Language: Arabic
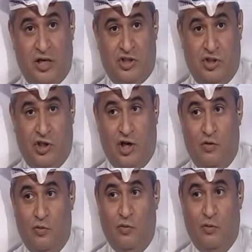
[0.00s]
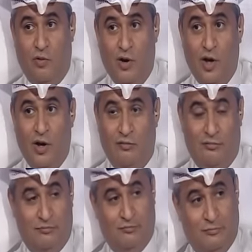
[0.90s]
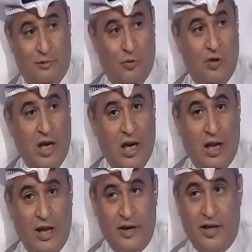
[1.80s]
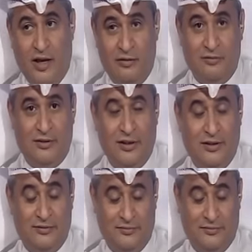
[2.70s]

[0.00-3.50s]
اشتكوا وكله غرقه وكله